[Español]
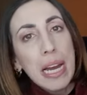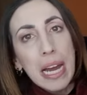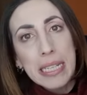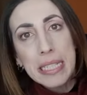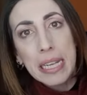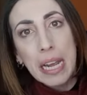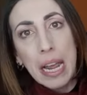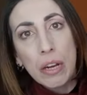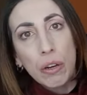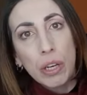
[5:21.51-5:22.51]
Así que
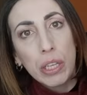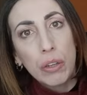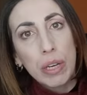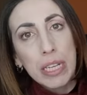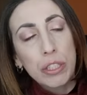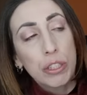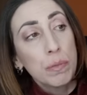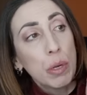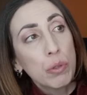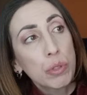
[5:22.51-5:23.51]
he cogido estos,
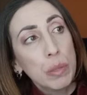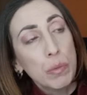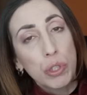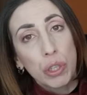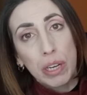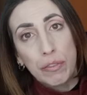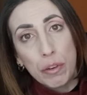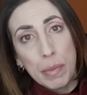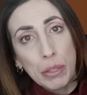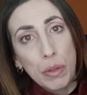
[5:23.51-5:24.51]
me gusta mucho que el
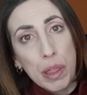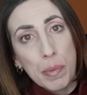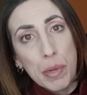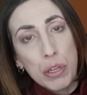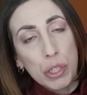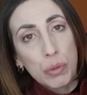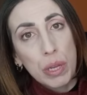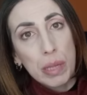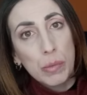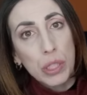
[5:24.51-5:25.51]
formato de cepillos que
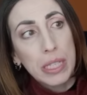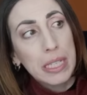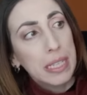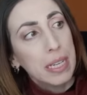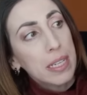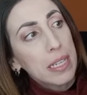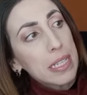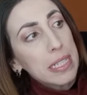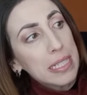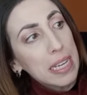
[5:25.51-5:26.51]
utilizamos en casa
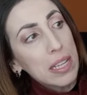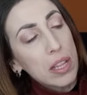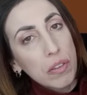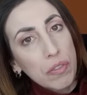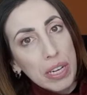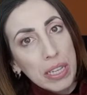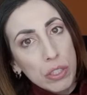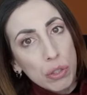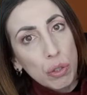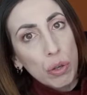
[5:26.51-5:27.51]
sea de
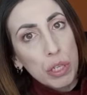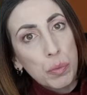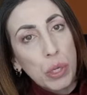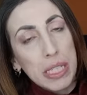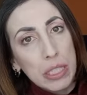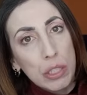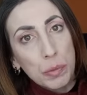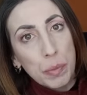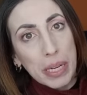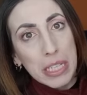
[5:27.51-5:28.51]
diferentes colores porque así los
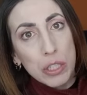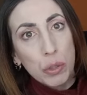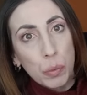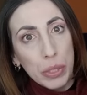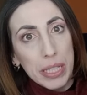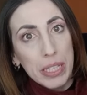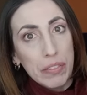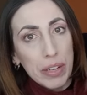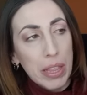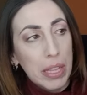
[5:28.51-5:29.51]
peques lo pueden
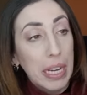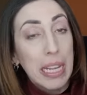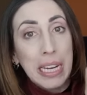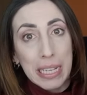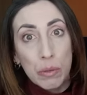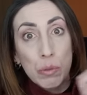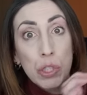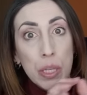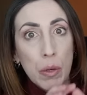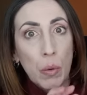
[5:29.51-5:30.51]
diferenciar y cada uno
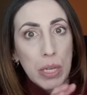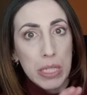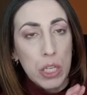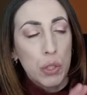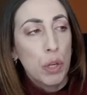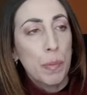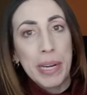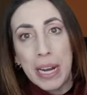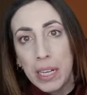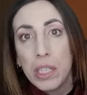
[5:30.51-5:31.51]
sabe cuál es el suyo
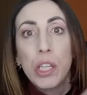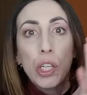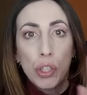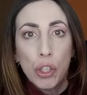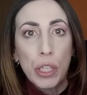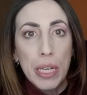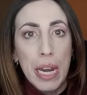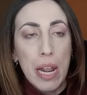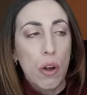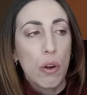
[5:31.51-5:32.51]
para no
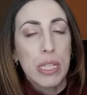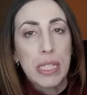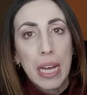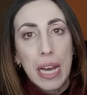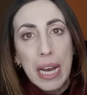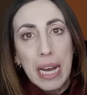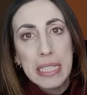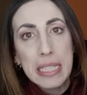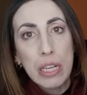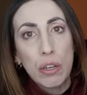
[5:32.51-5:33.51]
tener errores.
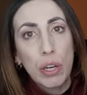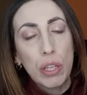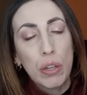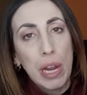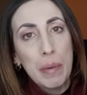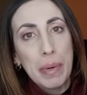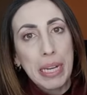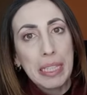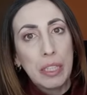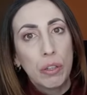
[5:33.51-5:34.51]
Así que he cogido el
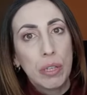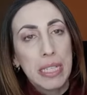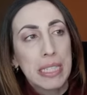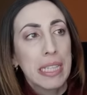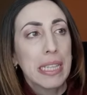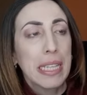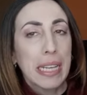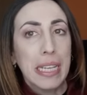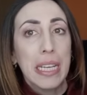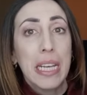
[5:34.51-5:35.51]
paquetito este de
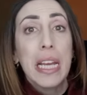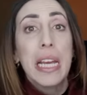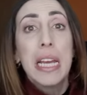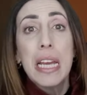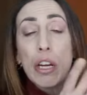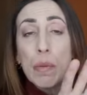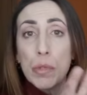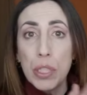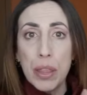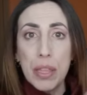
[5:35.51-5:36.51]
aquí. Y como
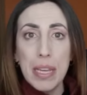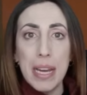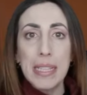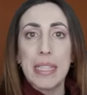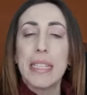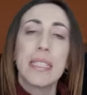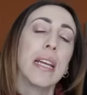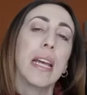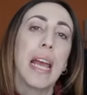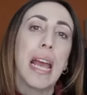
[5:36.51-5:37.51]
os decía antes,
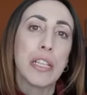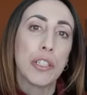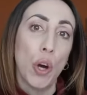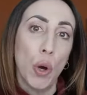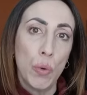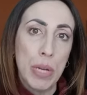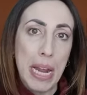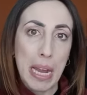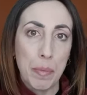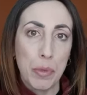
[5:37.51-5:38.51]
he hecho
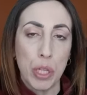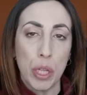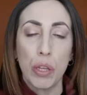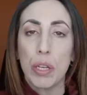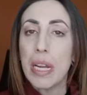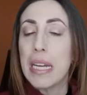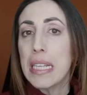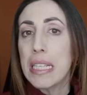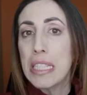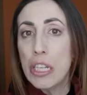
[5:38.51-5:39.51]
una reposición.
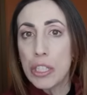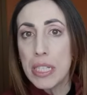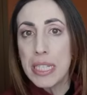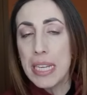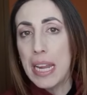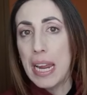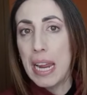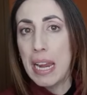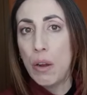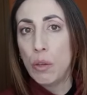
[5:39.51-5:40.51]
Ya os enseñé
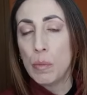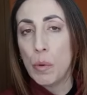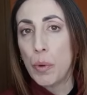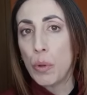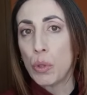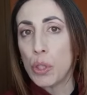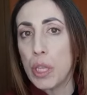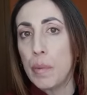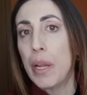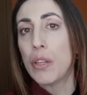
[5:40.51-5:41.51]
en el último Productos
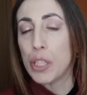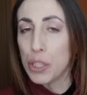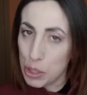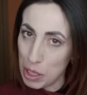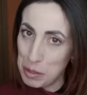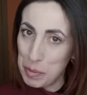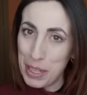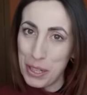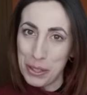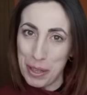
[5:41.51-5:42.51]
Terminados, que si os lo habéis
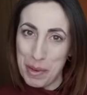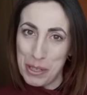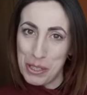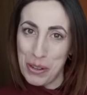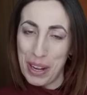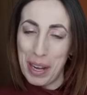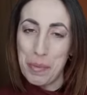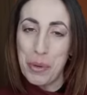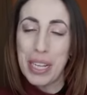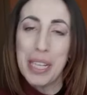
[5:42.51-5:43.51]
perdido también os lo dejaré
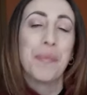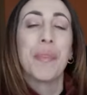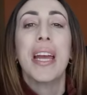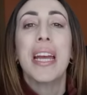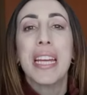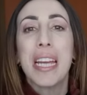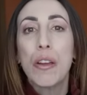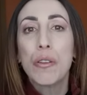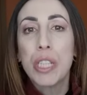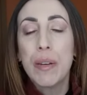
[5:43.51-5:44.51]
por aquí, que
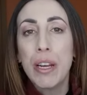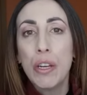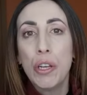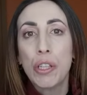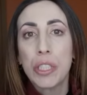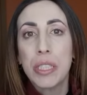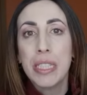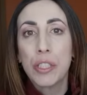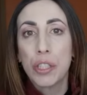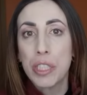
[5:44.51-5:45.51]
yo usaba los
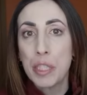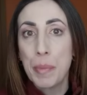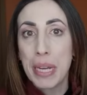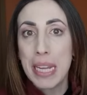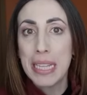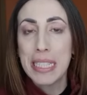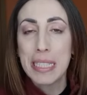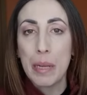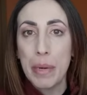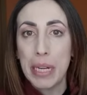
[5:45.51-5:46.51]
discos desmaquillantes
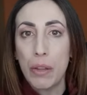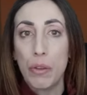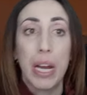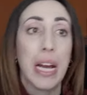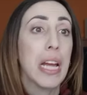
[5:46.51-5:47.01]
del Mercadona.